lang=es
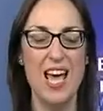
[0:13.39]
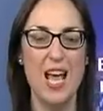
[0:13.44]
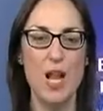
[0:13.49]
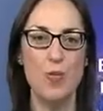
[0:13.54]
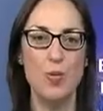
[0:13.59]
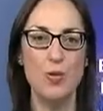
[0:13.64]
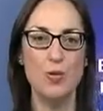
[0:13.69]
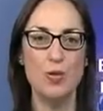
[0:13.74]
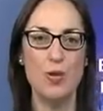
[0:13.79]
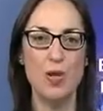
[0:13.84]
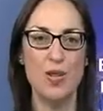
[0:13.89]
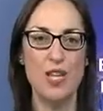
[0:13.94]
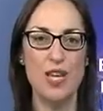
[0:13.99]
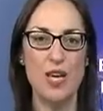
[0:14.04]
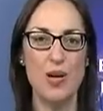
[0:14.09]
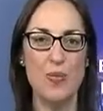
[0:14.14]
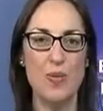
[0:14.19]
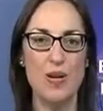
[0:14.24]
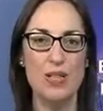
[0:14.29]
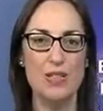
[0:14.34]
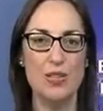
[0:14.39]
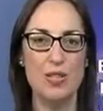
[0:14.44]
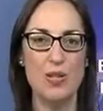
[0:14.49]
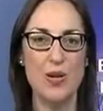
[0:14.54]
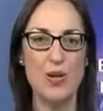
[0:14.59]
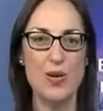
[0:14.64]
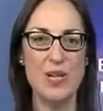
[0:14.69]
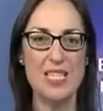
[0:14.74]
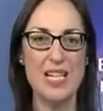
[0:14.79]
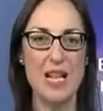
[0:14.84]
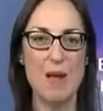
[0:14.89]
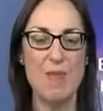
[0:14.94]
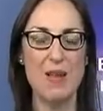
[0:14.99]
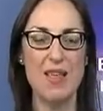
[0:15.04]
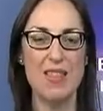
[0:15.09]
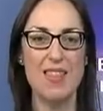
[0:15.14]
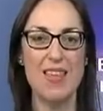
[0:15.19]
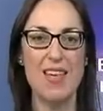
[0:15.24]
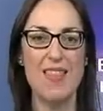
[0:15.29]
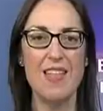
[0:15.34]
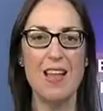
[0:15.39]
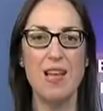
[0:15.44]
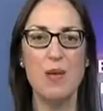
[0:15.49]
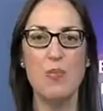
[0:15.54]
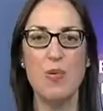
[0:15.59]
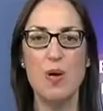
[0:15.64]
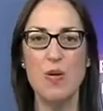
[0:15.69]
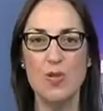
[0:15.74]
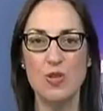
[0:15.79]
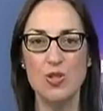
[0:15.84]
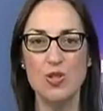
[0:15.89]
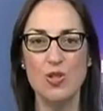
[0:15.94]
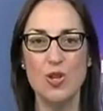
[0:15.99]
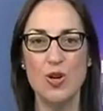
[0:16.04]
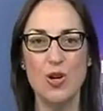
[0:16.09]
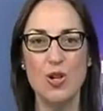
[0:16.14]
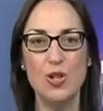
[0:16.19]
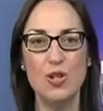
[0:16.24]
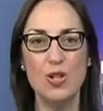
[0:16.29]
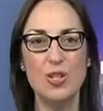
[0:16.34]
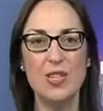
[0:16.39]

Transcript: El punto de encuentro es la Plaza de Pueblo Sol,